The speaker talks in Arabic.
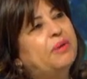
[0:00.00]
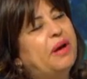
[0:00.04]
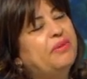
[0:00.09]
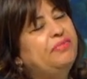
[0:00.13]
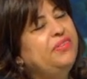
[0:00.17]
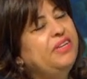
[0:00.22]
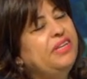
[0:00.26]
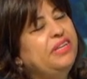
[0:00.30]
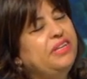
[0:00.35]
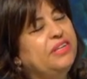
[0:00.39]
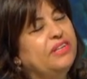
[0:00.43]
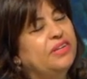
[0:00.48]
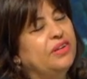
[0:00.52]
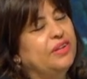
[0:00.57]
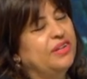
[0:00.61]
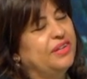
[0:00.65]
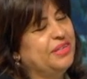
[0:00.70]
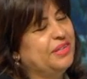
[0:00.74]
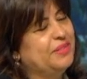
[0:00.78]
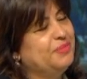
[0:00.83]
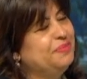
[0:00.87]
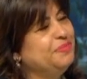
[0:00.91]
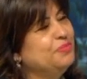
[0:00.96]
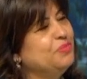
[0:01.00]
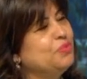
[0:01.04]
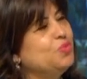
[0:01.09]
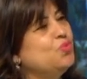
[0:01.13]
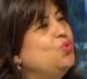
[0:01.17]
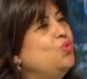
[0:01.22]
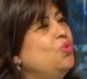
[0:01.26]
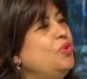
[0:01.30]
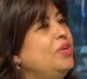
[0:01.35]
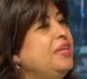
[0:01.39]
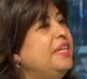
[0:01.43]
في
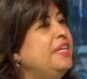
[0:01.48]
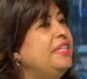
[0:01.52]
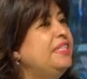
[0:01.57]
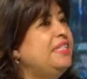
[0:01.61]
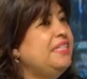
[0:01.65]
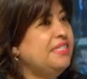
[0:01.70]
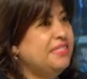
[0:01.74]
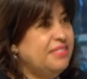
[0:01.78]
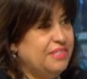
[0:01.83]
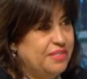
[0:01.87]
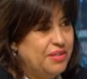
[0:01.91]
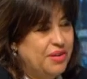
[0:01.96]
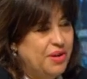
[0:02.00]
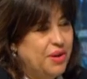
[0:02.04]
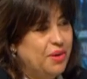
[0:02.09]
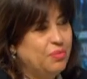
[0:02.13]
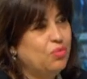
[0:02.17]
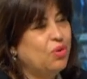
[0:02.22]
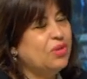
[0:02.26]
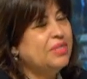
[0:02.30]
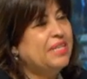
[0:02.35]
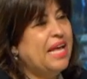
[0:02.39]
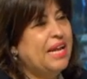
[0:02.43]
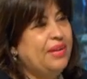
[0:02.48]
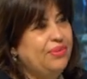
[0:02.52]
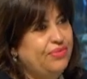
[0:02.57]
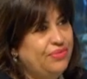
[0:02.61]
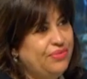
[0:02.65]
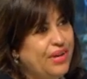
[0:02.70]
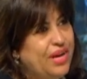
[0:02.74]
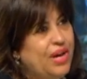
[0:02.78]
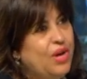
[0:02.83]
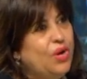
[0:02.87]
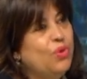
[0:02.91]
تور آه، جديد
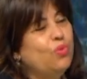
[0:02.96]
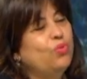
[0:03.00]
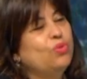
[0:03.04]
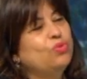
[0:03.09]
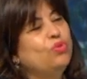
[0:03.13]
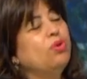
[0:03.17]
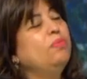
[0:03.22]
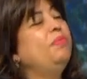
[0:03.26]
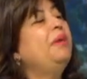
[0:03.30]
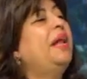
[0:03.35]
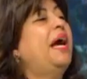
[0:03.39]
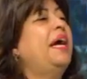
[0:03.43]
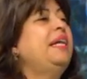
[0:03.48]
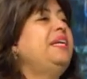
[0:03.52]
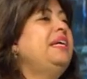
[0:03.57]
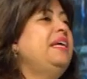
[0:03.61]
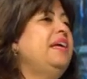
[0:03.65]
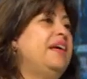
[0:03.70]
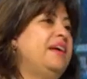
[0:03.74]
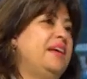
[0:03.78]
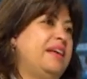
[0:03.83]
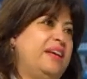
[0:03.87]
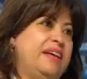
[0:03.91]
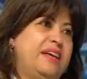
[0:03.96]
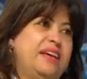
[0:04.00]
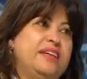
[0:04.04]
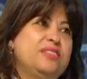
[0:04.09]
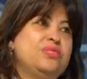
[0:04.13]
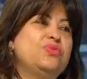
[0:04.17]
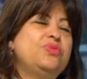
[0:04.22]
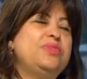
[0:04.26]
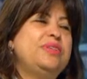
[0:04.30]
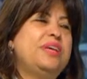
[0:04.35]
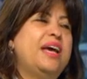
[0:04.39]
مختلف وتقبل عليه
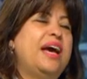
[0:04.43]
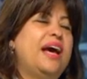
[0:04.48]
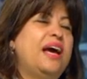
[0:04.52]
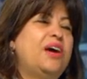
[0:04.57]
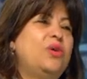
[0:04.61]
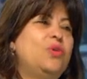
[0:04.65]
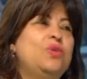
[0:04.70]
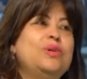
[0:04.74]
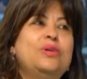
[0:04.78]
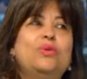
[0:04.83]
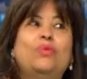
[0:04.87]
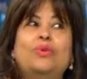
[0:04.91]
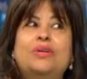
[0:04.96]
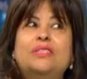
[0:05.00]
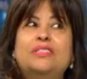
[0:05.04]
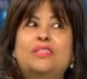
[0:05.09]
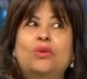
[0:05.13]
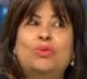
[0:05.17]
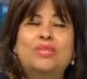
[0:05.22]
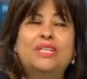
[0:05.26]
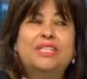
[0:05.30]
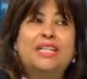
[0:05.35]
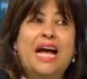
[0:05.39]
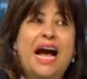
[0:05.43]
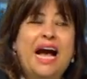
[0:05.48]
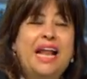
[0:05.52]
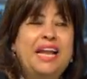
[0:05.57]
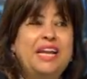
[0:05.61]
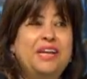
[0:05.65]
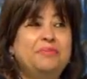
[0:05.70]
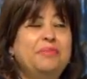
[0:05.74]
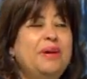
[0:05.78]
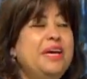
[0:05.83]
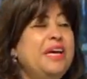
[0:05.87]
السياح
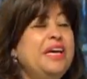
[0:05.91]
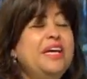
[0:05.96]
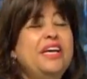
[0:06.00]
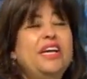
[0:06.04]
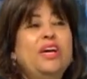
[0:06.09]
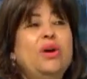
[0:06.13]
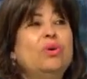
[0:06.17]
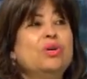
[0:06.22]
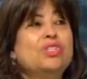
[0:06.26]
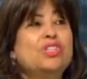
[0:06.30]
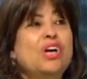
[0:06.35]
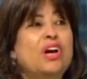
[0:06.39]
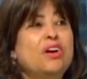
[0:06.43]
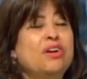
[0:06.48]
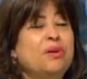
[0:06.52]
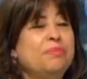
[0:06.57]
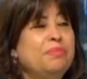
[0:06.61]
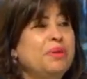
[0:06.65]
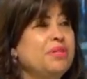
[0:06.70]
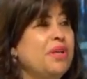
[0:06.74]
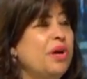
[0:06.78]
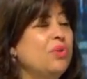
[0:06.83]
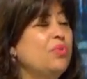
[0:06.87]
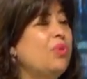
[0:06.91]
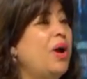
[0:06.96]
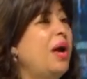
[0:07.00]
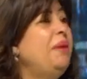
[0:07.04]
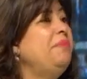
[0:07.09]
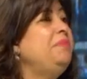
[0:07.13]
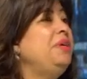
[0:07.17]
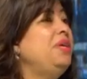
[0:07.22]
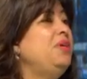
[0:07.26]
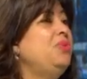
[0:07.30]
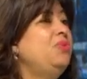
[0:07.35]
وتتعلم ايه هو شهر رمضان
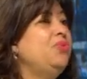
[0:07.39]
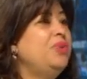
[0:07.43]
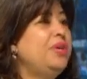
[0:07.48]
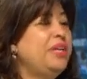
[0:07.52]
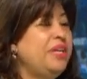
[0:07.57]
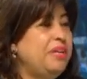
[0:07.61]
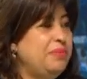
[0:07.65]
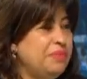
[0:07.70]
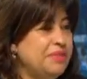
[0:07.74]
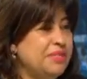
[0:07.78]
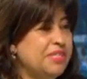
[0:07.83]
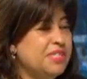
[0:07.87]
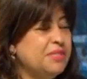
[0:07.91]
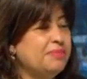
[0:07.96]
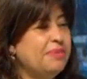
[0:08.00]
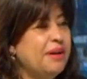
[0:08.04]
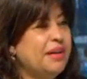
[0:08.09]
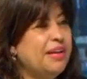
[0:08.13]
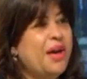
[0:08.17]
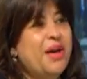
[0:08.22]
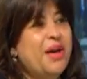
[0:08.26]
واهميته ايه بالنسبه لنا